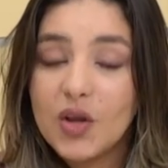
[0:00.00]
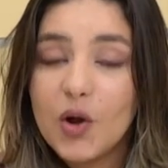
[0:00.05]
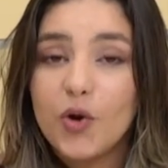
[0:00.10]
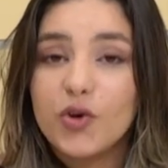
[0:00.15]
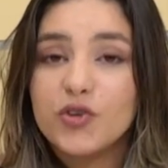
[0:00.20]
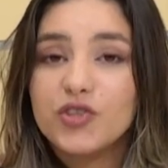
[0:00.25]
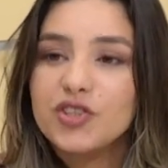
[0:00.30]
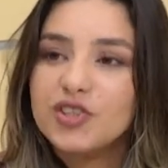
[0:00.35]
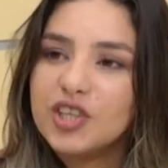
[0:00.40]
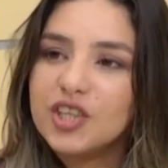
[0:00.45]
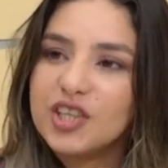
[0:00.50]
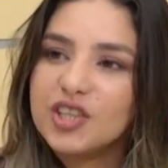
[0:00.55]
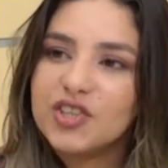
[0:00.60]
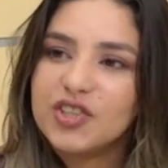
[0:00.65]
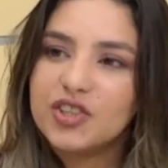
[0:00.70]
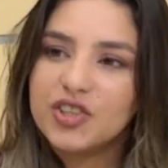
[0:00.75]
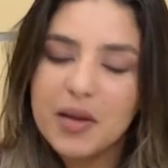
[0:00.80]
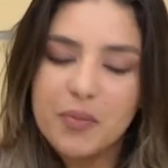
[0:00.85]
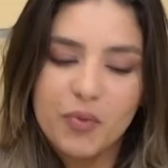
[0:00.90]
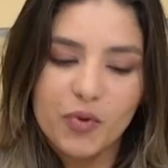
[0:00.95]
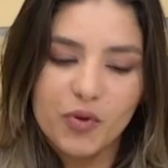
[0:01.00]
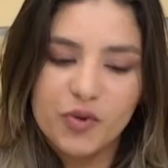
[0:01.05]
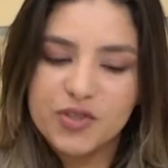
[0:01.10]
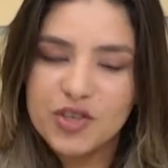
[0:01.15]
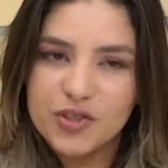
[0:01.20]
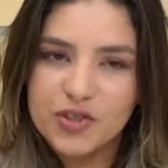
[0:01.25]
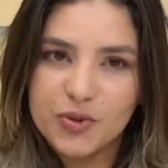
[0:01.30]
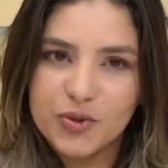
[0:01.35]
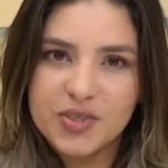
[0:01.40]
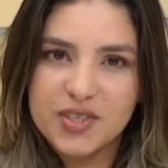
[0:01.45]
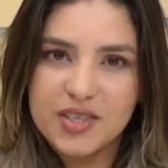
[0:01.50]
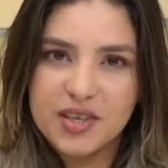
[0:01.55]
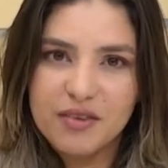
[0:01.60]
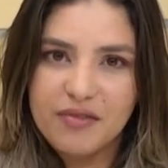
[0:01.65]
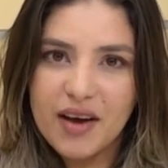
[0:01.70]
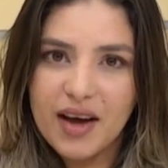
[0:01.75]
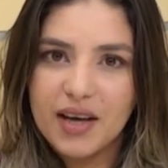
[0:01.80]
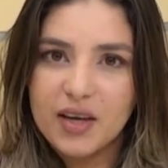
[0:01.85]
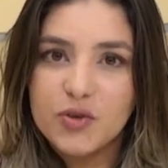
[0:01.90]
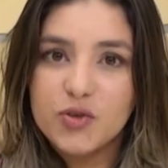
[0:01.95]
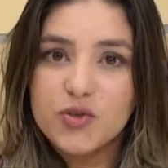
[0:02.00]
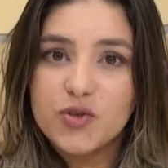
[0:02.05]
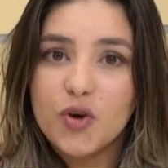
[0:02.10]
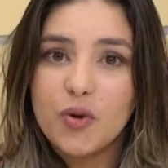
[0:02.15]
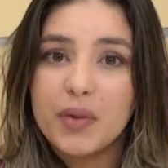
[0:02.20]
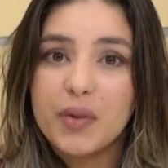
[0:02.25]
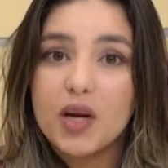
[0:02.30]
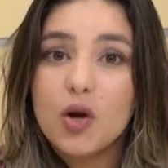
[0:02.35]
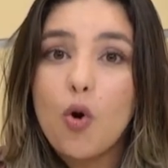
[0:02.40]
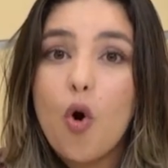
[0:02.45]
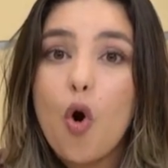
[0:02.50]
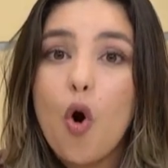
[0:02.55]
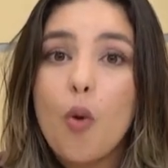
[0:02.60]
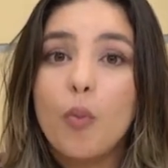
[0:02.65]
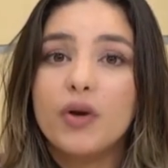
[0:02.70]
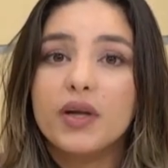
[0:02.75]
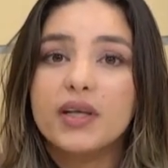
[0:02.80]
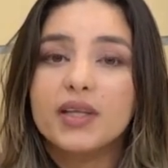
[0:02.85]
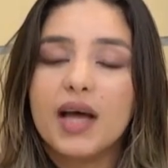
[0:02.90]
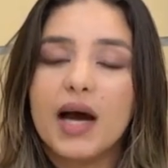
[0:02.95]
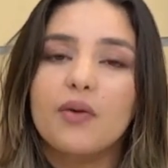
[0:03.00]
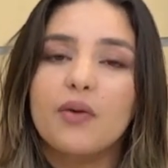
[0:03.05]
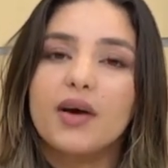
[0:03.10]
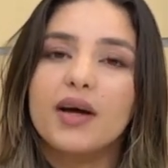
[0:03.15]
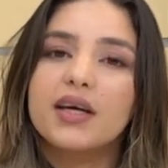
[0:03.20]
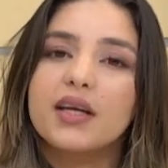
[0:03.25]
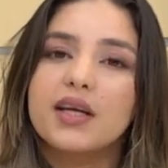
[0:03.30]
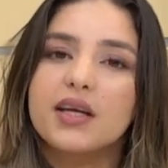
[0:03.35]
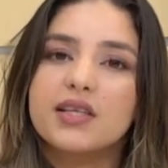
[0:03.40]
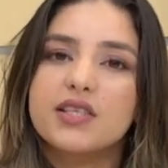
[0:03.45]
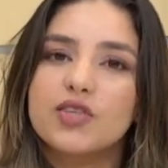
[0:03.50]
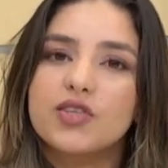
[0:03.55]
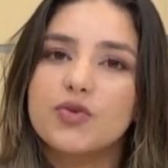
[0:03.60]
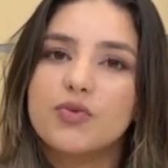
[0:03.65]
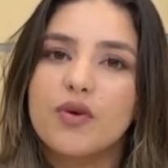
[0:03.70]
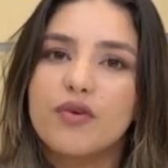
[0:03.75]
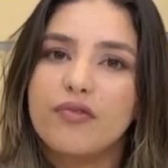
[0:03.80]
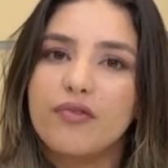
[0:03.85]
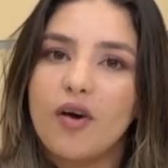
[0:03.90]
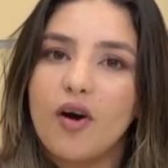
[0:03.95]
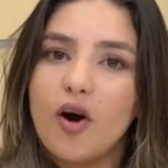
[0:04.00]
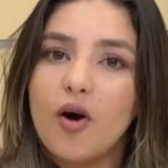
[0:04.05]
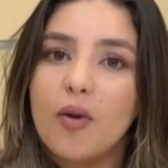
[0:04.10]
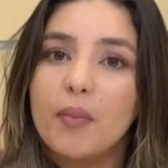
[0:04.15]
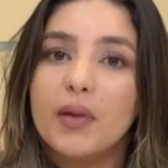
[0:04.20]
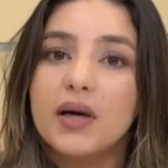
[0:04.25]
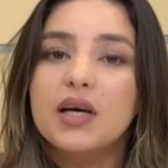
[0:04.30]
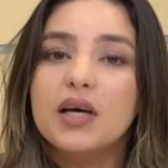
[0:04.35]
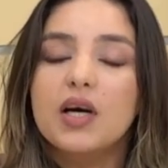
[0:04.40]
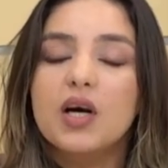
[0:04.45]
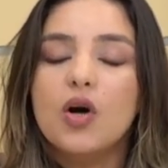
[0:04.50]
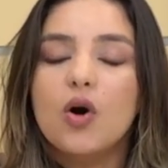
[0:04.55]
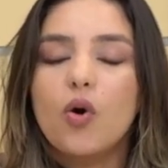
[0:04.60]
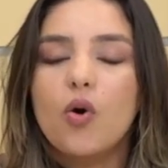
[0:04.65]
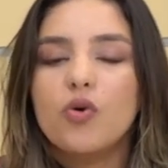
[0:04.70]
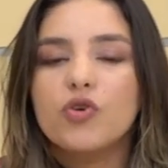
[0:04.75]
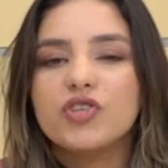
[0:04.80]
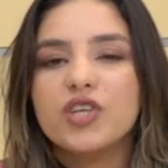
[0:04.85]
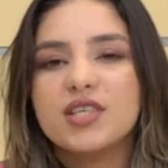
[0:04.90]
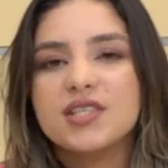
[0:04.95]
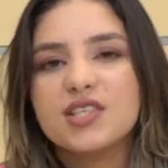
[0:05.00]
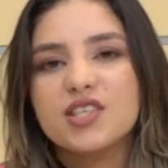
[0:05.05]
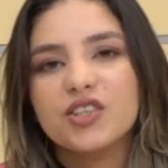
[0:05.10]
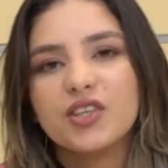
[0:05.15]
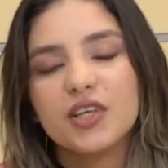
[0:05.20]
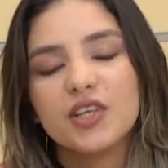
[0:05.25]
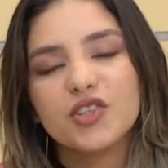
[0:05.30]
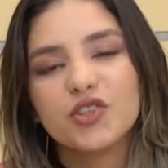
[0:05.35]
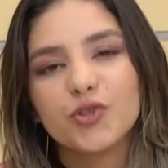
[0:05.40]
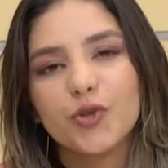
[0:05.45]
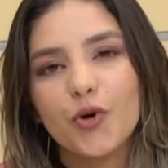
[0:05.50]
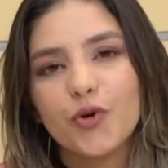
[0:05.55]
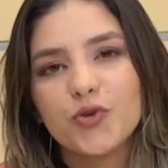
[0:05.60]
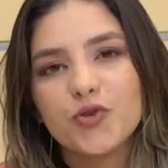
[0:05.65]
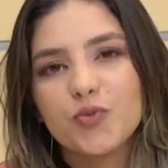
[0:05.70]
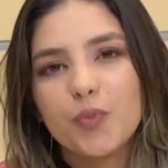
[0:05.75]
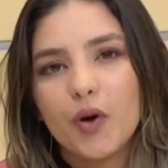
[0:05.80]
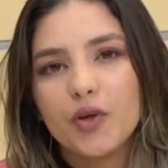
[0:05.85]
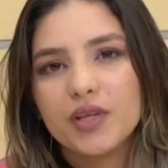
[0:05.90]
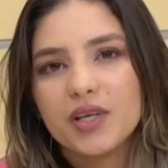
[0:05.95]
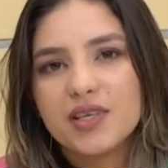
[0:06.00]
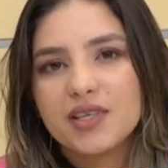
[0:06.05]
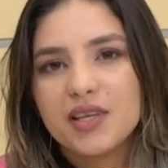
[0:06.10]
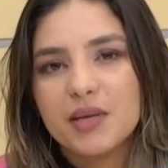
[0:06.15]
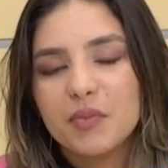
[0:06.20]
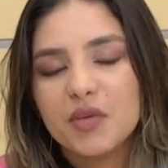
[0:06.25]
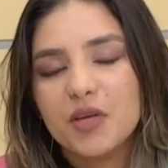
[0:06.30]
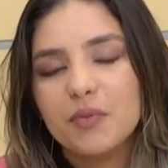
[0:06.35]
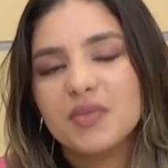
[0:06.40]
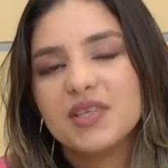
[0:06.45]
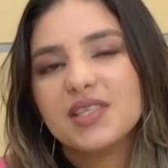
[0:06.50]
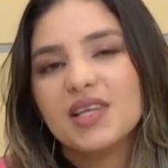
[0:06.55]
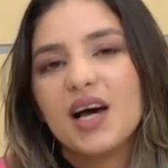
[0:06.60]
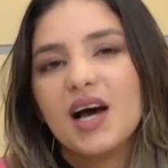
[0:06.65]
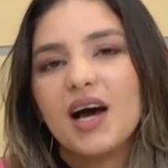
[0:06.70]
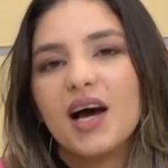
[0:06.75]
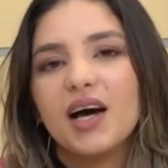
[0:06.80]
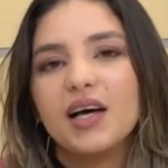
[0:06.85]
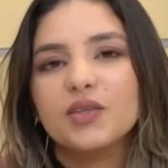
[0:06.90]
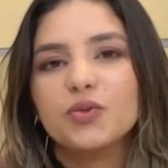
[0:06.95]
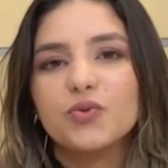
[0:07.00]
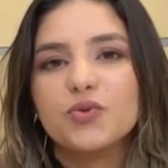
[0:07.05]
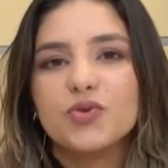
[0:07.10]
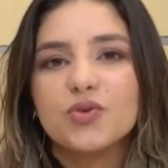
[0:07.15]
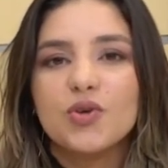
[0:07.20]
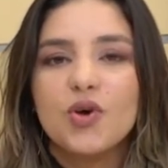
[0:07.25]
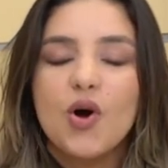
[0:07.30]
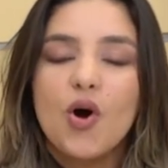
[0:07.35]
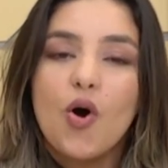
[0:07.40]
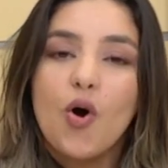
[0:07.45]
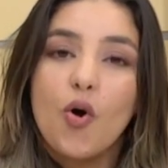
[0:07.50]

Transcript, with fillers: Hoje em dia a gente tem muitos estudos que falam sobre como lidar com a criança de uma forma onde esses transtornos podem ser minimizados,